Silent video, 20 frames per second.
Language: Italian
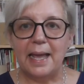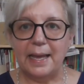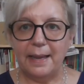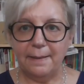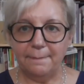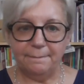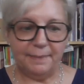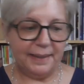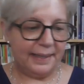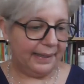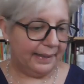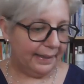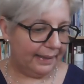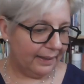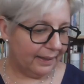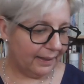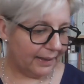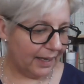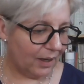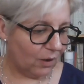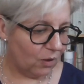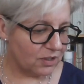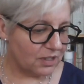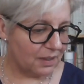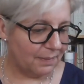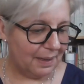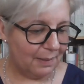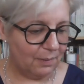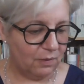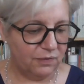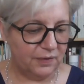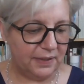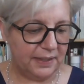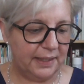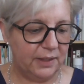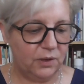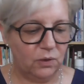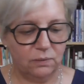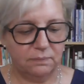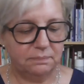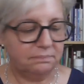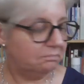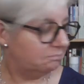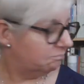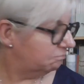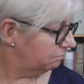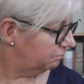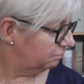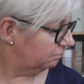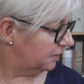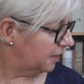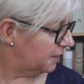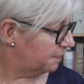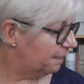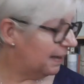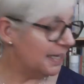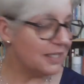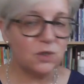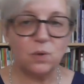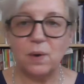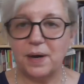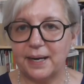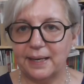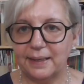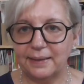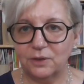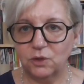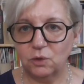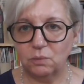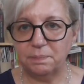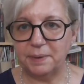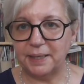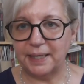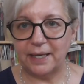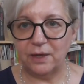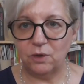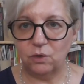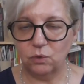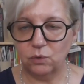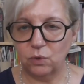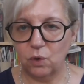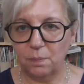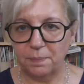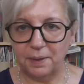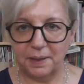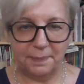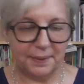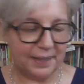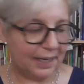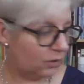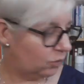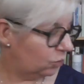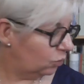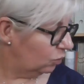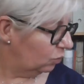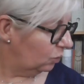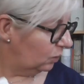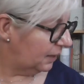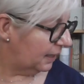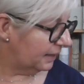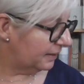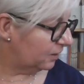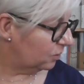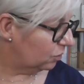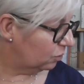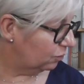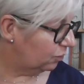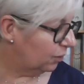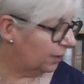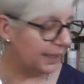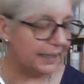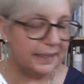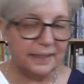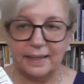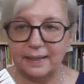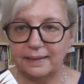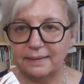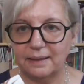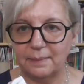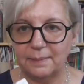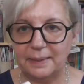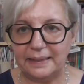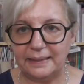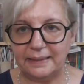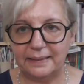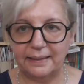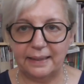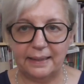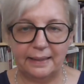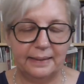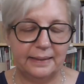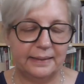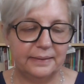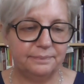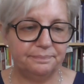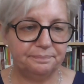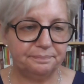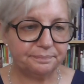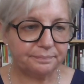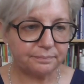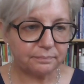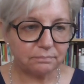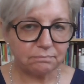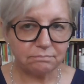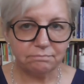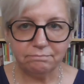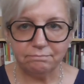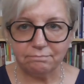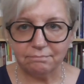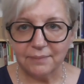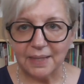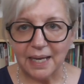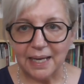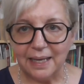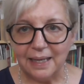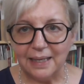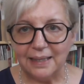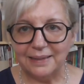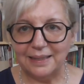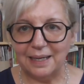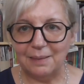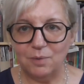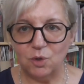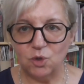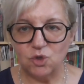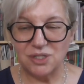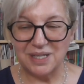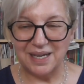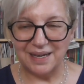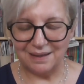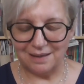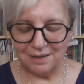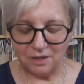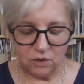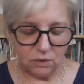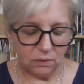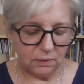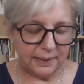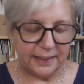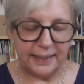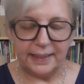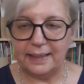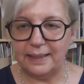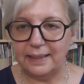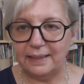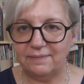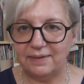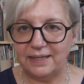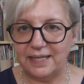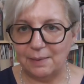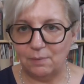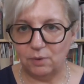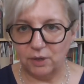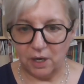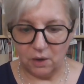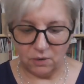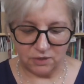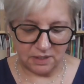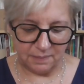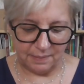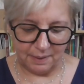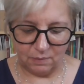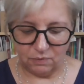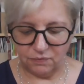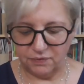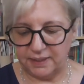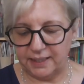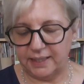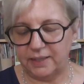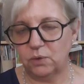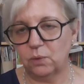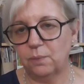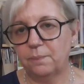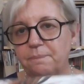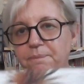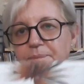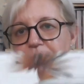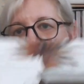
Ebbene, che cosa abbiamo finito? Mm, pesco a random perché non ho preparato nulla, tiro fuori direttamente dal, dal mio scrigno e vediamo che cosa abbiamo finito.